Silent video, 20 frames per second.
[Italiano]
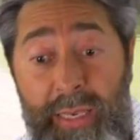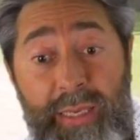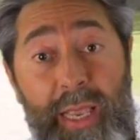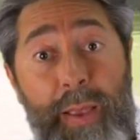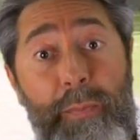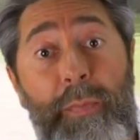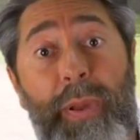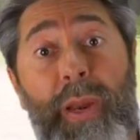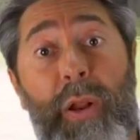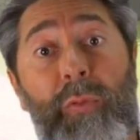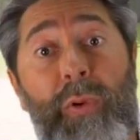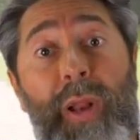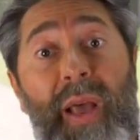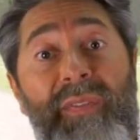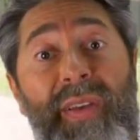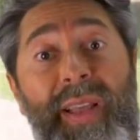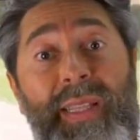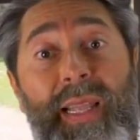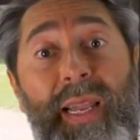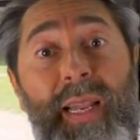sembra una
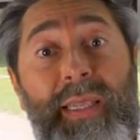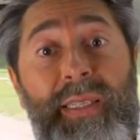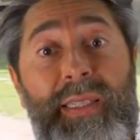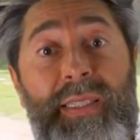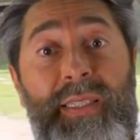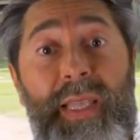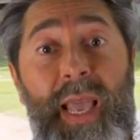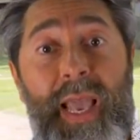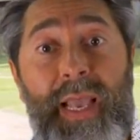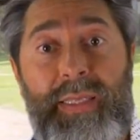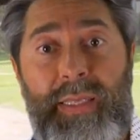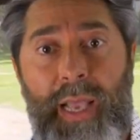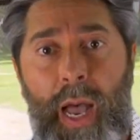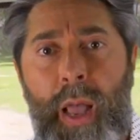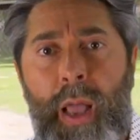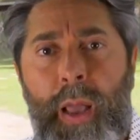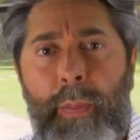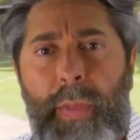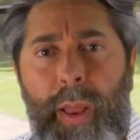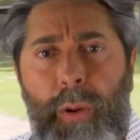venere
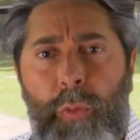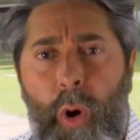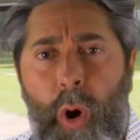distesa, ma